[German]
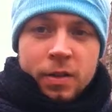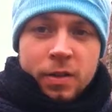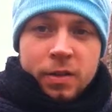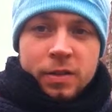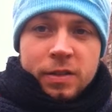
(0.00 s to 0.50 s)

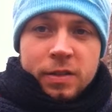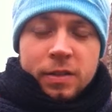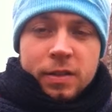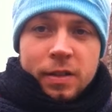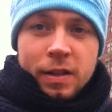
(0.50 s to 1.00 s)
Und
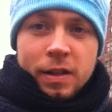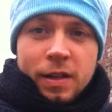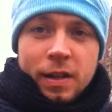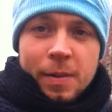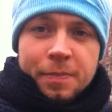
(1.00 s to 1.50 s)

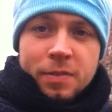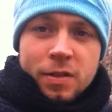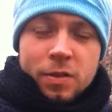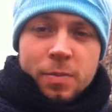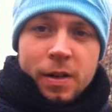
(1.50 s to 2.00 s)
habe
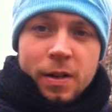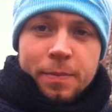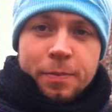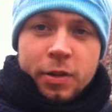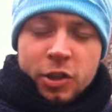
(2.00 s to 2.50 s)

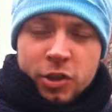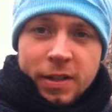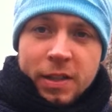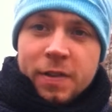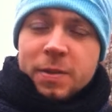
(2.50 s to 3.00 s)
über politischen
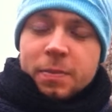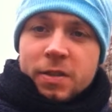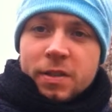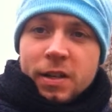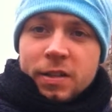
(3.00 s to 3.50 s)

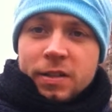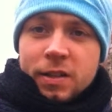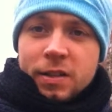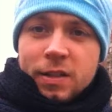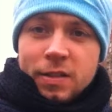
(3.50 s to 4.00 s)
Aktivismus
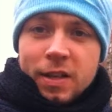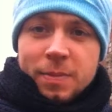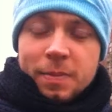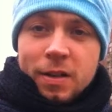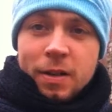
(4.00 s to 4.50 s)
nachgedacht. Also
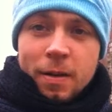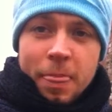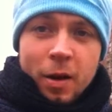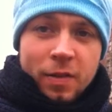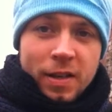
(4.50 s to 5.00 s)
erstmal,
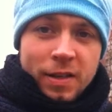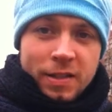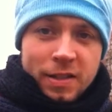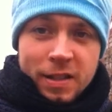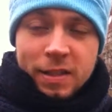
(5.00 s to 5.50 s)
auch vielleicht
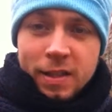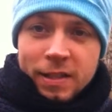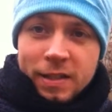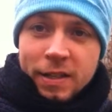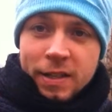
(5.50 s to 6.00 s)
ganz
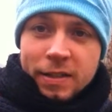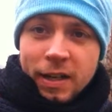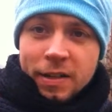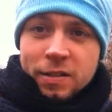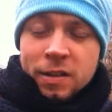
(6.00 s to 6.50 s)
interessanter
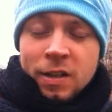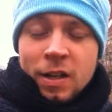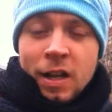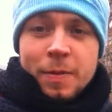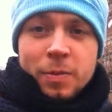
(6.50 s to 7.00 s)
Gedanke,
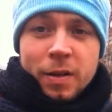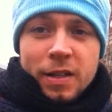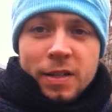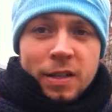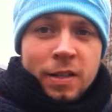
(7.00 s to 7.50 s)
habe ich
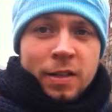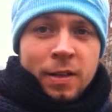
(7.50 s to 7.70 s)
überlegt,